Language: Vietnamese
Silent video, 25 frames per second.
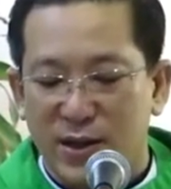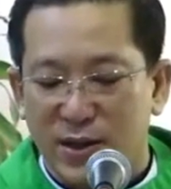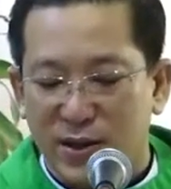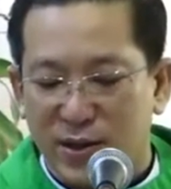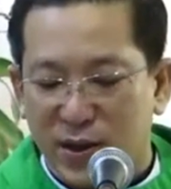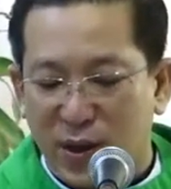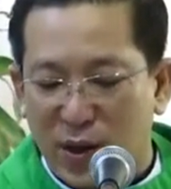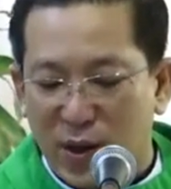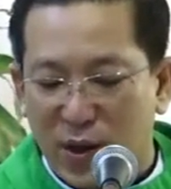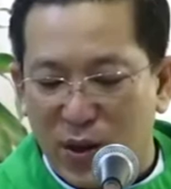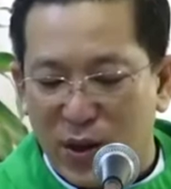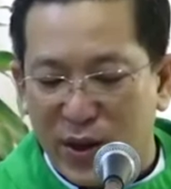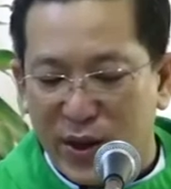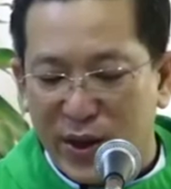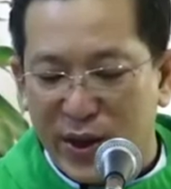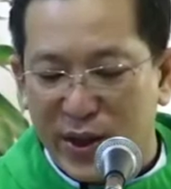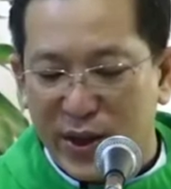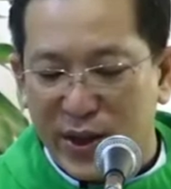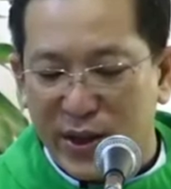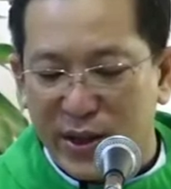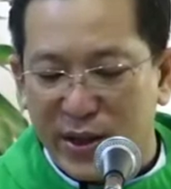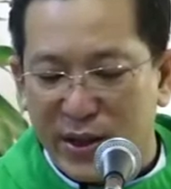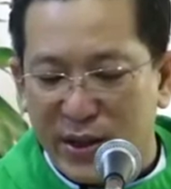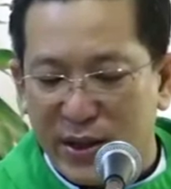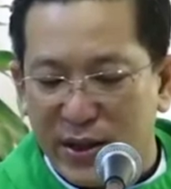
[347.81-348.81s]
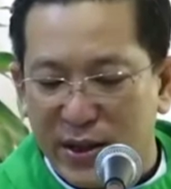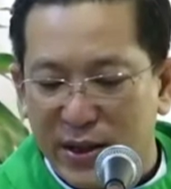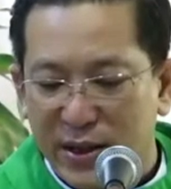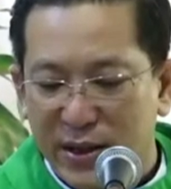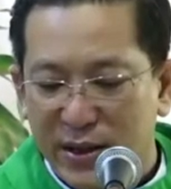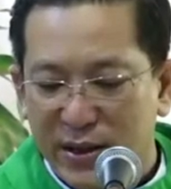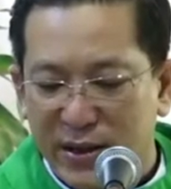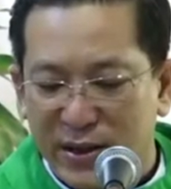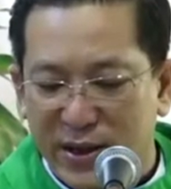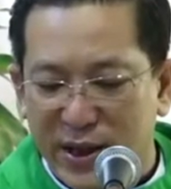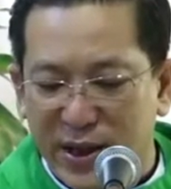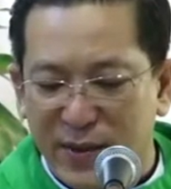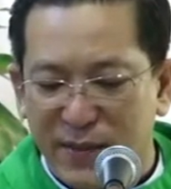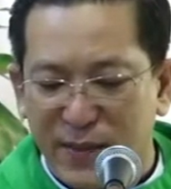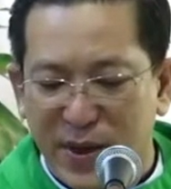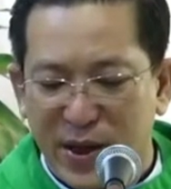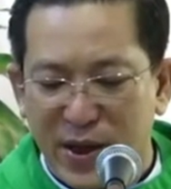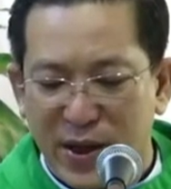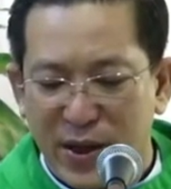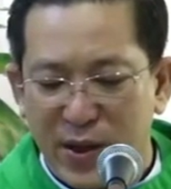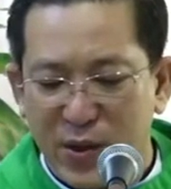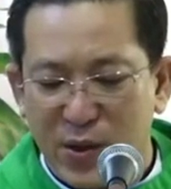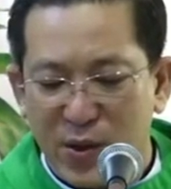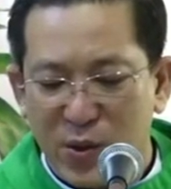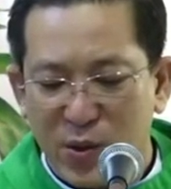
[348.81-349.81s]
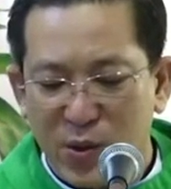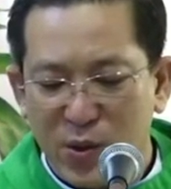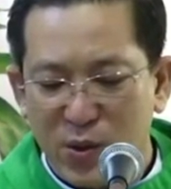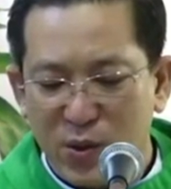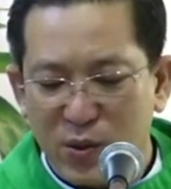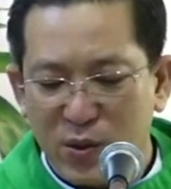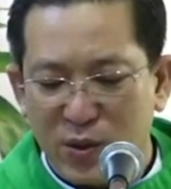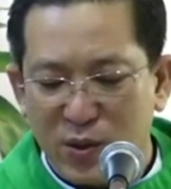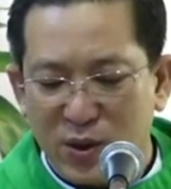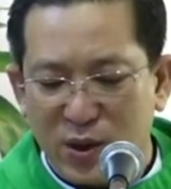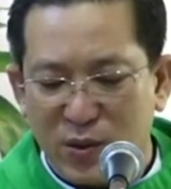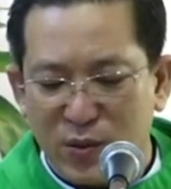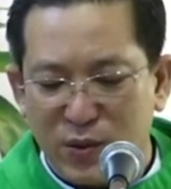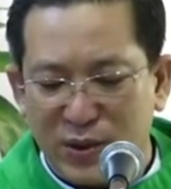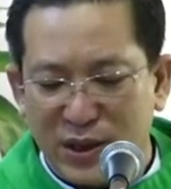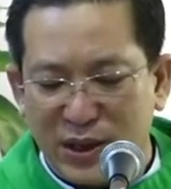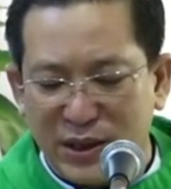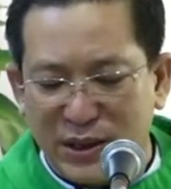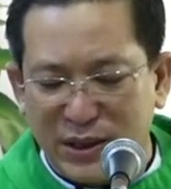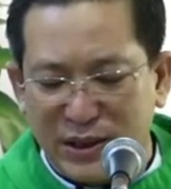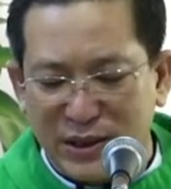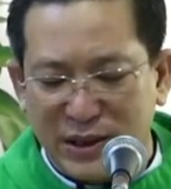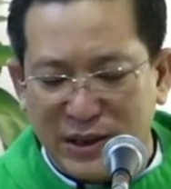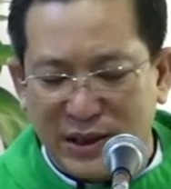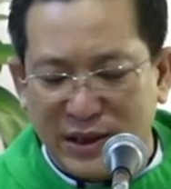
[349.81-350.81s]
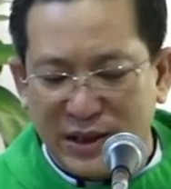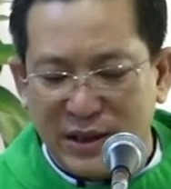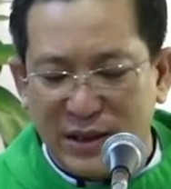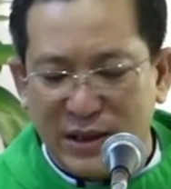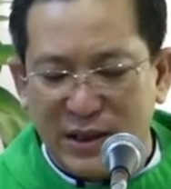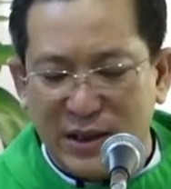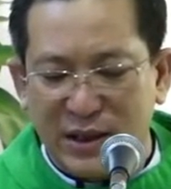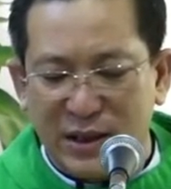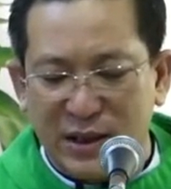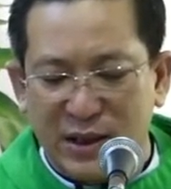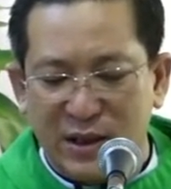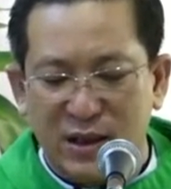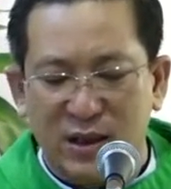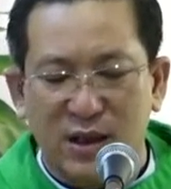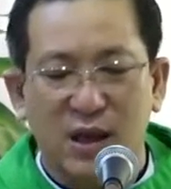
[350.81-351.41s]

tôi tìm hiểu trong từng từ